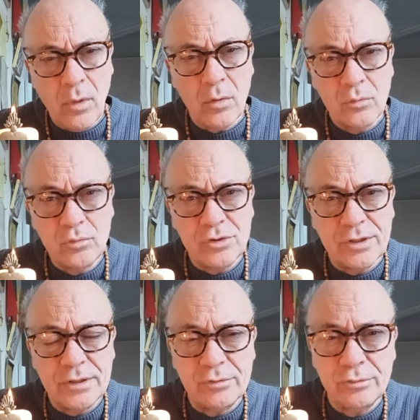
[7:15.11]
où
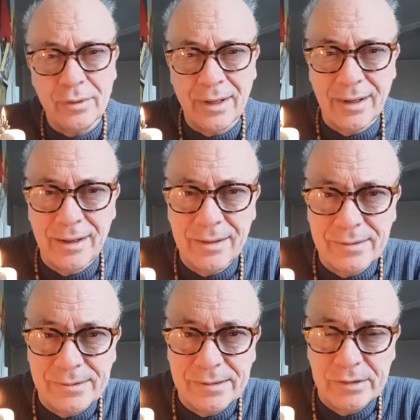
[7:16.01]
Jésus a
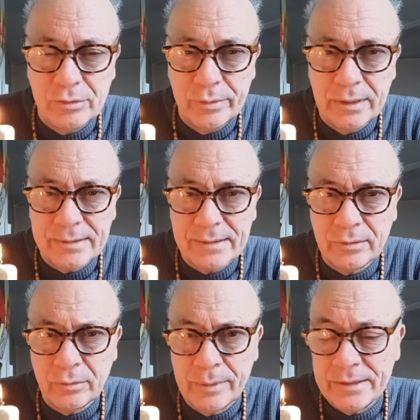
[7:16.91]
institué la
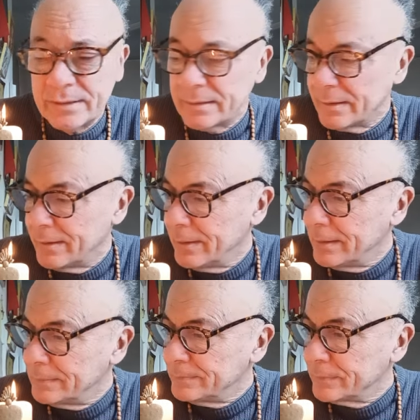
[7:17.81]
Sainte Messe.
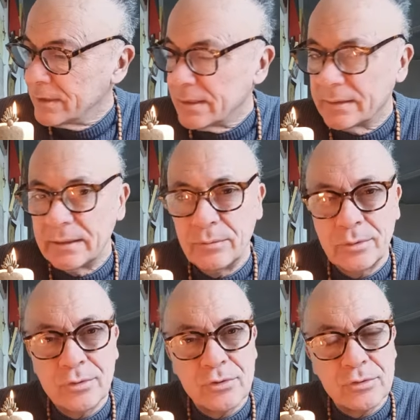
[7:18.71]
Certainement
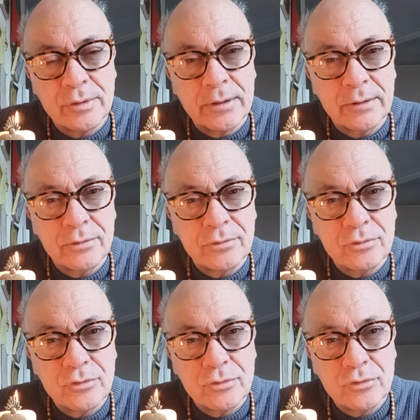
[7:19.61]
que je la,
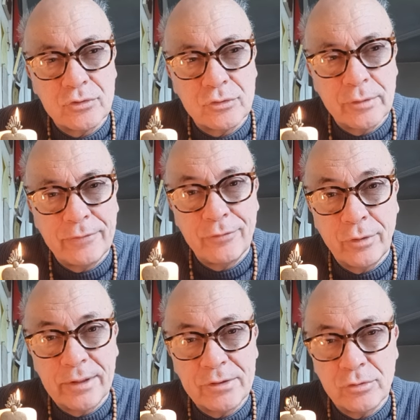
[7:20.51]
je la
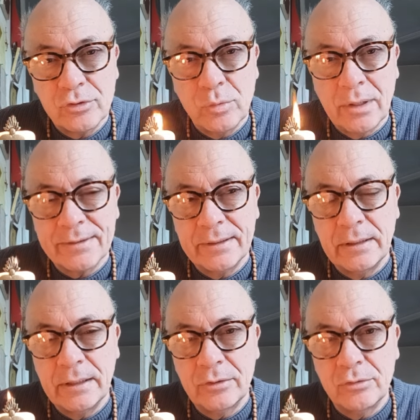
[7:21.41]
ferai ce soir, cette
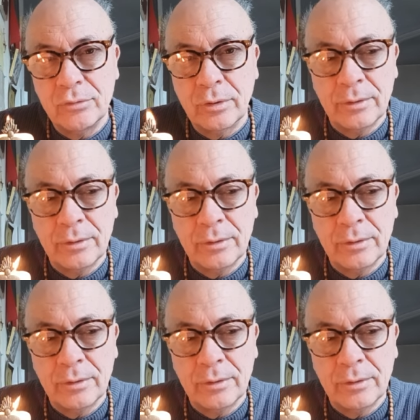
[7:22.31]
lecture.